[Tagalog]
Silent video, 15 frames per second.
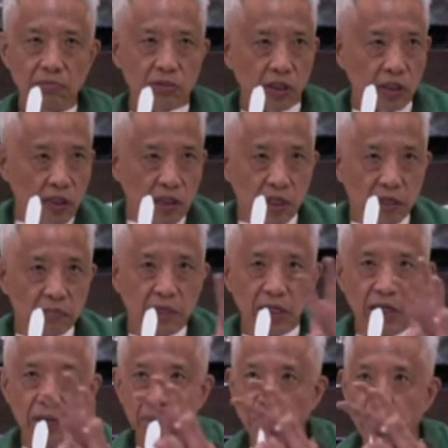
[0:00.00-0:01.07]
sa kanilang
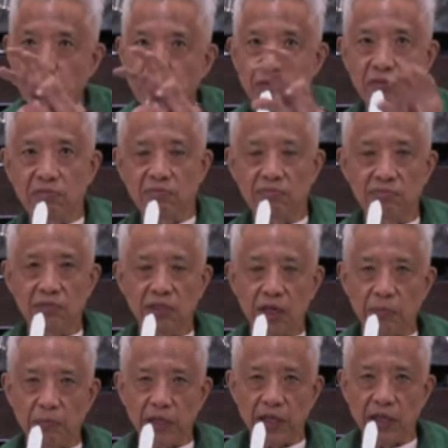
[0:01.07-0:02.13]
mga post,
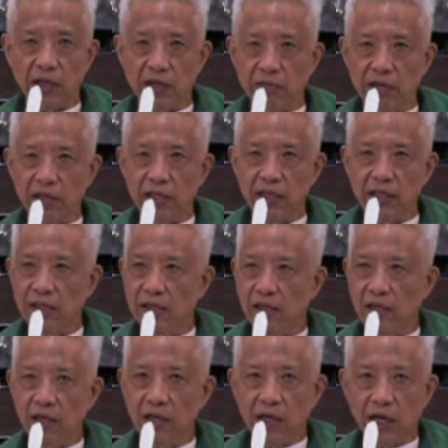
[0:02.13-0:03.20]
ang pinag-aawayan,
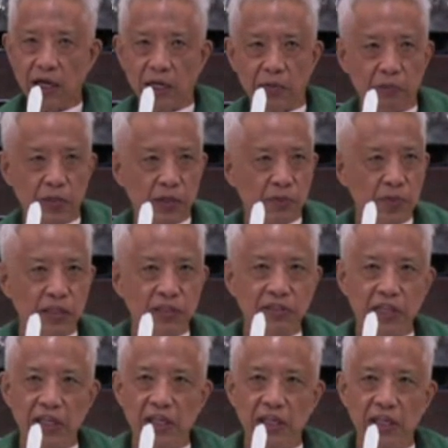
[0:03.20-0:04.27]

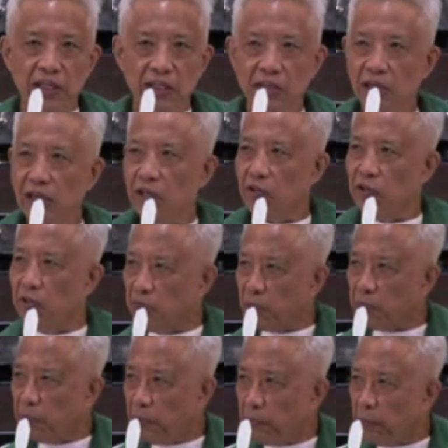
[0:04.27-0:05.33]
ivermectin, kung
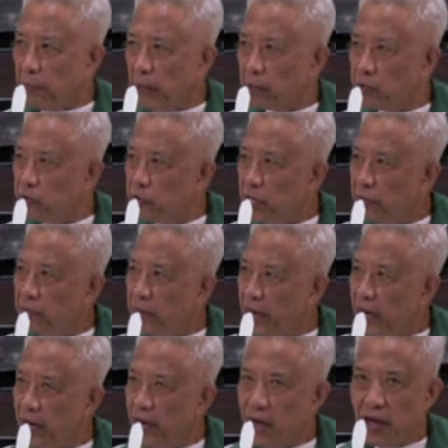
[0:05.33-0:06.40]
magpapabakuna
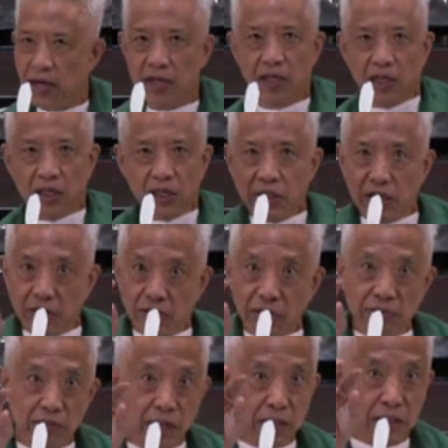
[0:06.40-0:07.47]
ba, in the
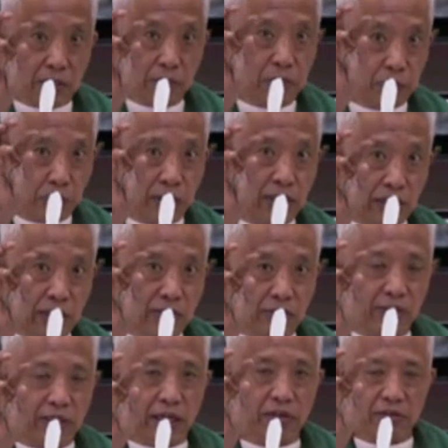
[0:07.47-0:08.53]
context of
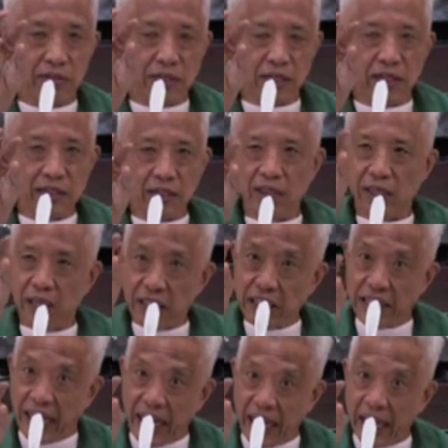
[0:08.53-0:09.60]
22,000 a
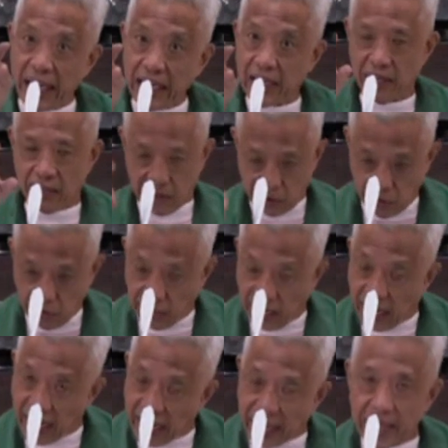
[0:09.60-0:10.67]
day,
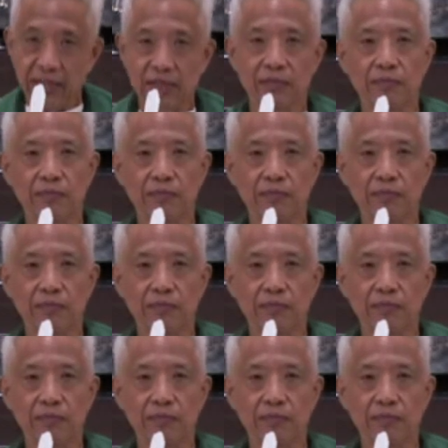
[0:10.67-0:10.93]
today,